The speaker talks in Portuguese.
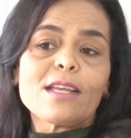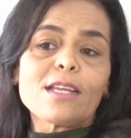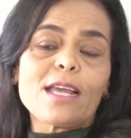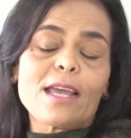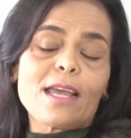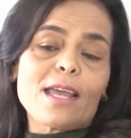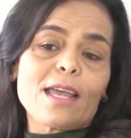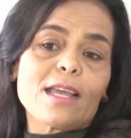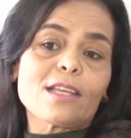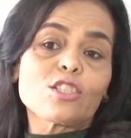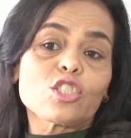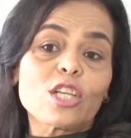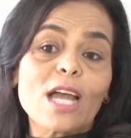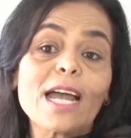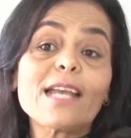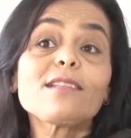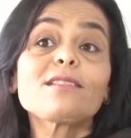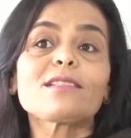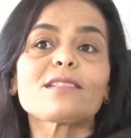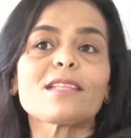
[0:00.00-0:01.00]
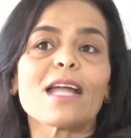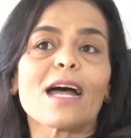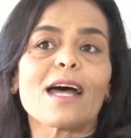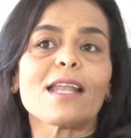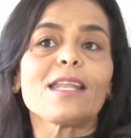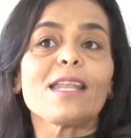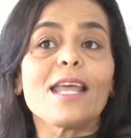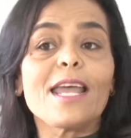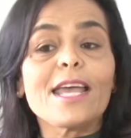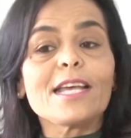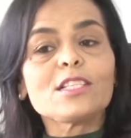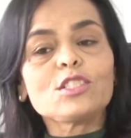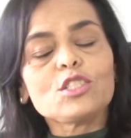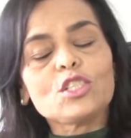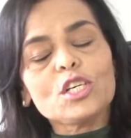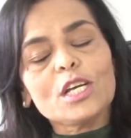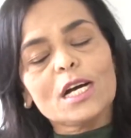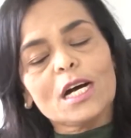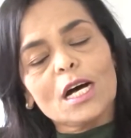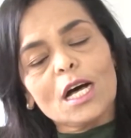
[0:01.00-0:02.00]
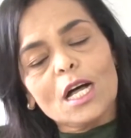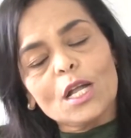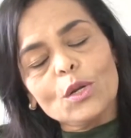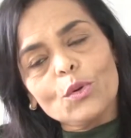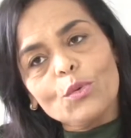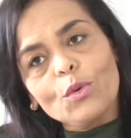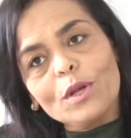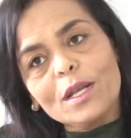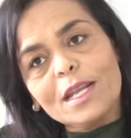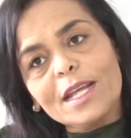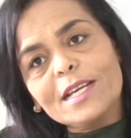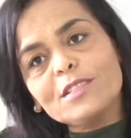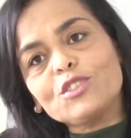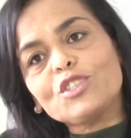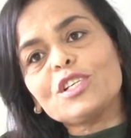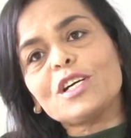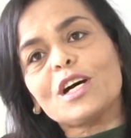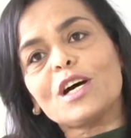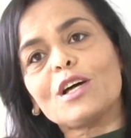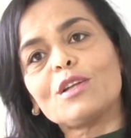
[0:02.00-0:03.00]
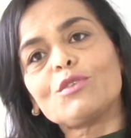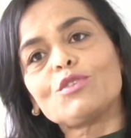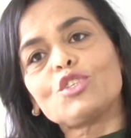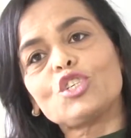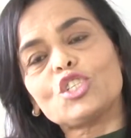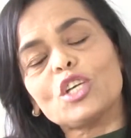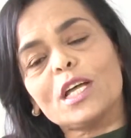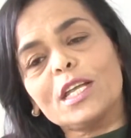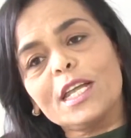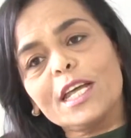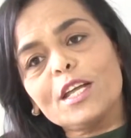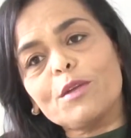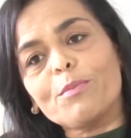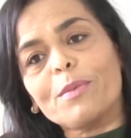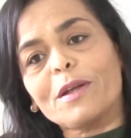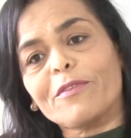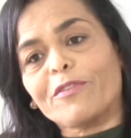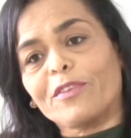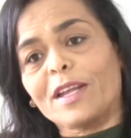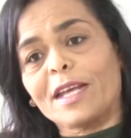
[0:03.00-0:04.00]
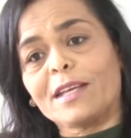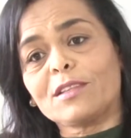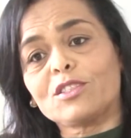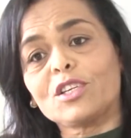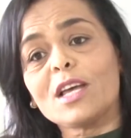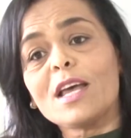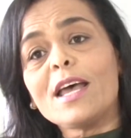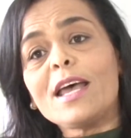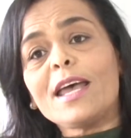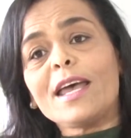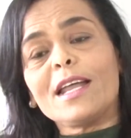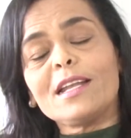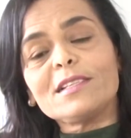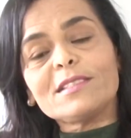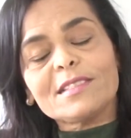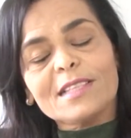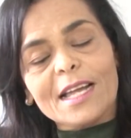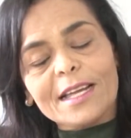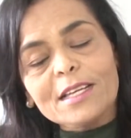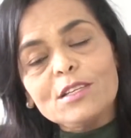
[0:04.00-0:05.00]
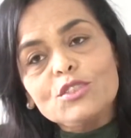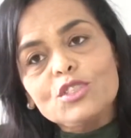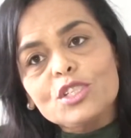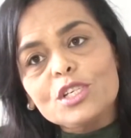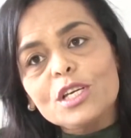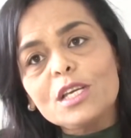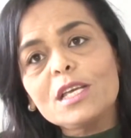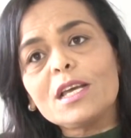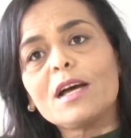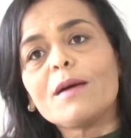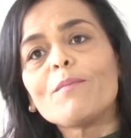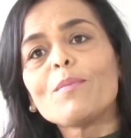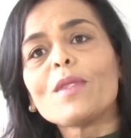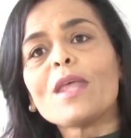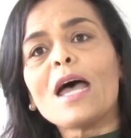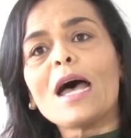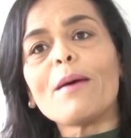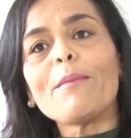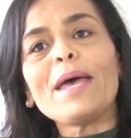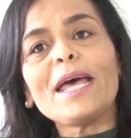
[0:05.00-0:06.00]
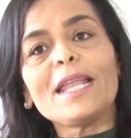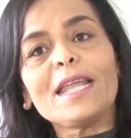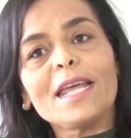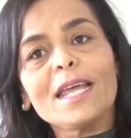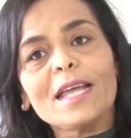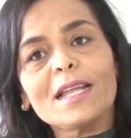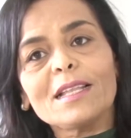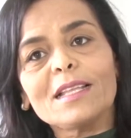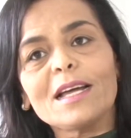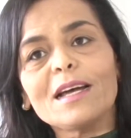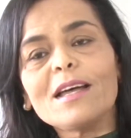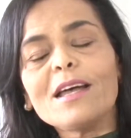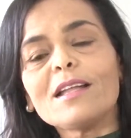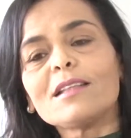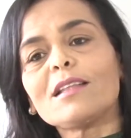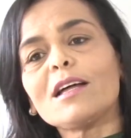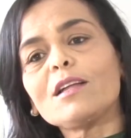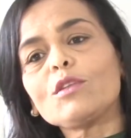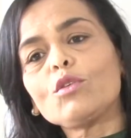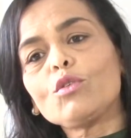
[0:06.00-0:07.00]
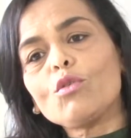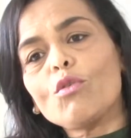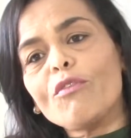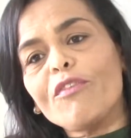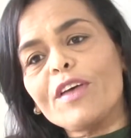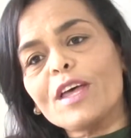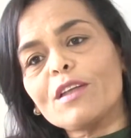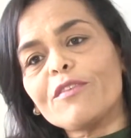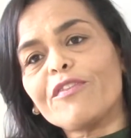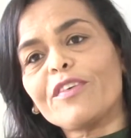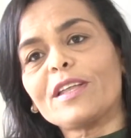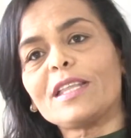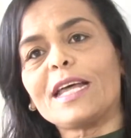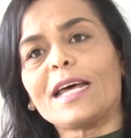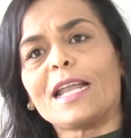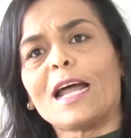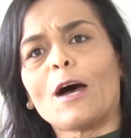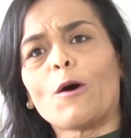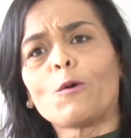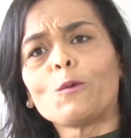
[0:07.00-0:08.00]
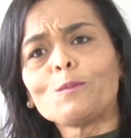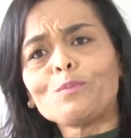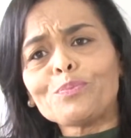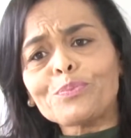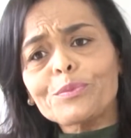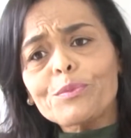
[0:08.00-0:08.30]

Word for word: É, já está neste ano, neste ano, de janeiro para frente, ele está em dia. A merenda, tanto do governo federal